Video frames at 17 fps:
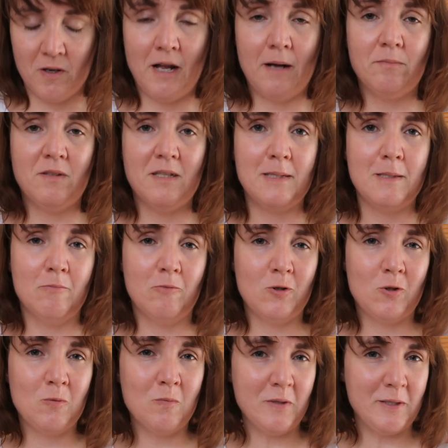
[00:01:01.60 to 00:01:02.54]
und habe das
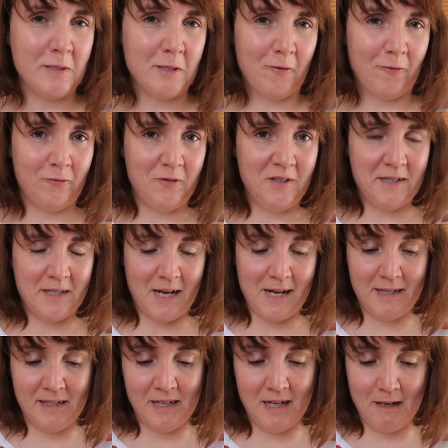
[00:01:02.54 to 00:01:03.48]
immer so ein bisschen auf die
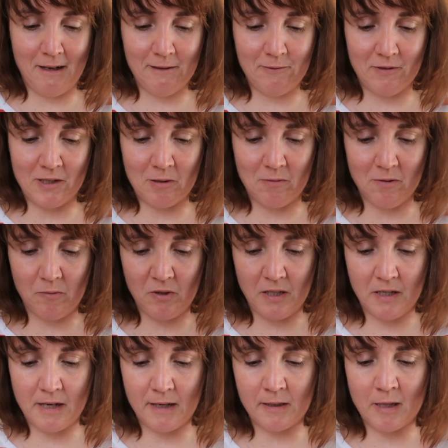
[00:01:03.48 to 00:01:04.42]
Seite gelegt, weil ich mir
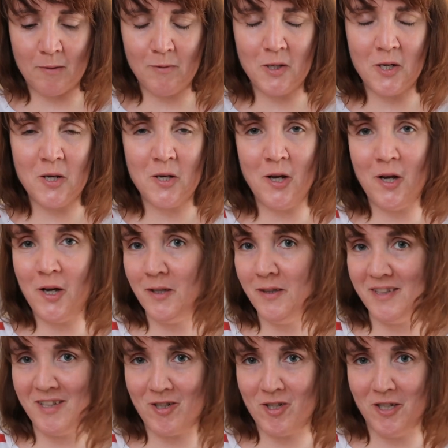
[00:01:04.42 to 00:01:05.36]
immer gedacht habe,
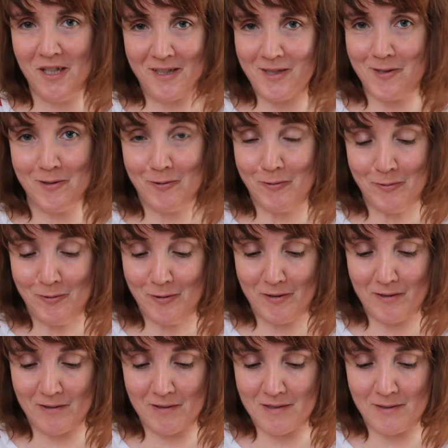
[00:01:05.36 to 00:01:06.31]
ah, das ist so
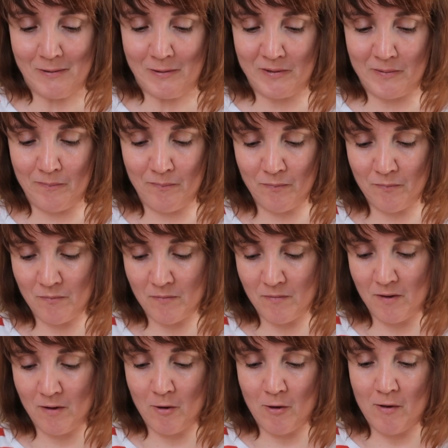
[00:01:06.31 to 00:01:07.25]
gut und so.
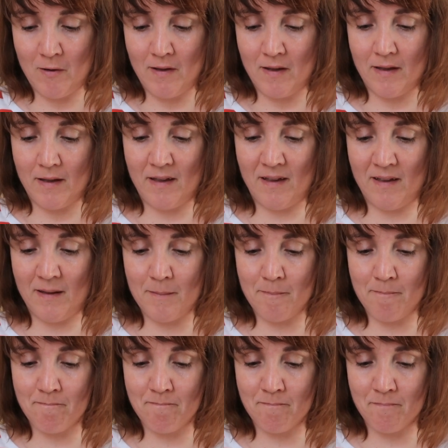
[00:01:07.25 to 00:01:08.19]

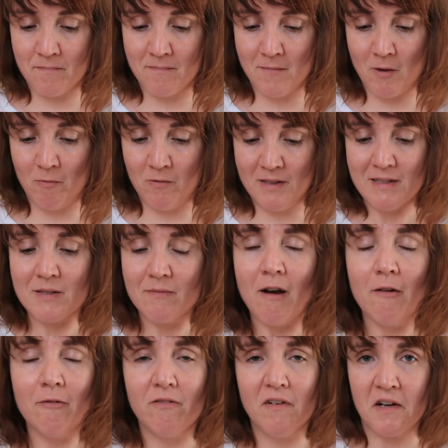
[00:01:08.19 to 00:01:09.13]
Ähm, und
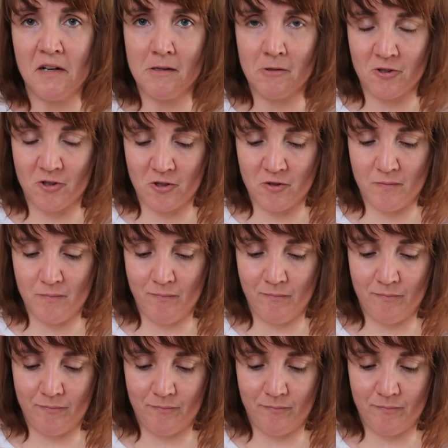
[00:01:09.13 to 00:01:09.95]
das war falsch.